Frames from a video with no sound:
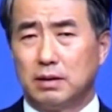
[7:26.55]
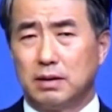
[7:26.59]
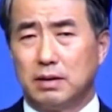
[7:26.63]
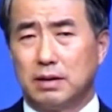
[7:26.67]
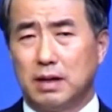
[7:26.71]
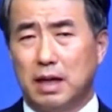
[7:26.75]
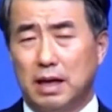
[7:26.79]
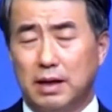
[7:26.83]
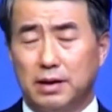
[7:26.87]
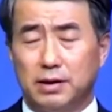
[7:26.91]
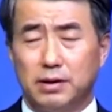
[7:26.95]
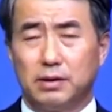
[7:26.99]

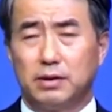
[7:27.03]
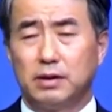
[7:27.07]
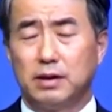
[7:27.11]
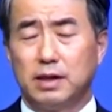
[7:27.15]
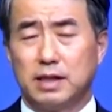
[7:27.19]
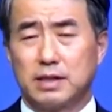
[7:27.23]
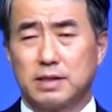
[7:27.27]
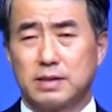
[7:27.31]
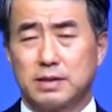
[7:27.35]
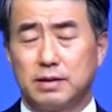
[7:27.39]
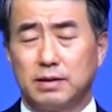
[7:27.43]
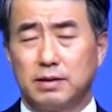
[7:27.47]
대결을
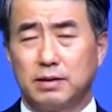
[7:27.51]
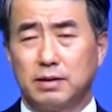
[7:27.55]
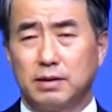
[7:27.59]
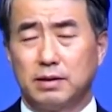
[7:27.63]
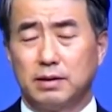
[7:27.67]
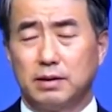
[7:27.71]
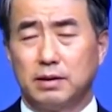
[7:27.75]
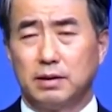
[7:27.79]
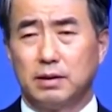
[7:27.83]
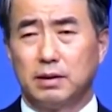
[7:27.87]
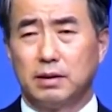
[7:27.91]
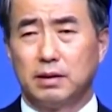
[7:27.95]
해서
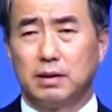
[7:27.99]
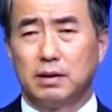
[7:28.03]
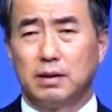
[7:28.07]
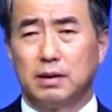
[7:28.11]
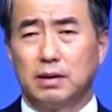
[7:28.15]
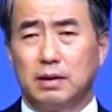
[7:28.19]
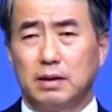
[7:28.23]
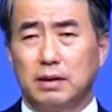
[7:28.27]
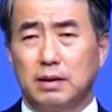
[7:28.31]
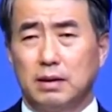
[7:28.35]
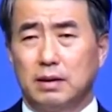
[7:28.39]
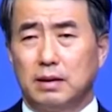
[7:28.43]

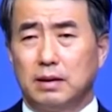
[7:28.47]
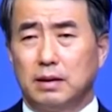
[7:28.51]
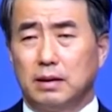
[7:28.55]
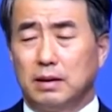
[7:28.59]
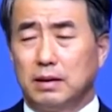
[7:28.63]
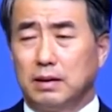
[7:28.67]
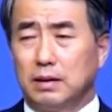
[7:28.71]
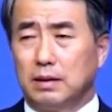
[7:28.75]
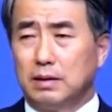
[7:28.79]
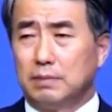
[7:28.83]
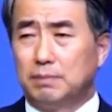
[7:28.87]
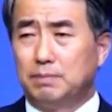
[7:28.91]

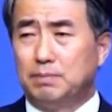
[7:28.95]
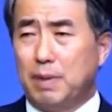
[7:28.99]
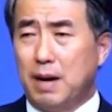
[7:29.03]
그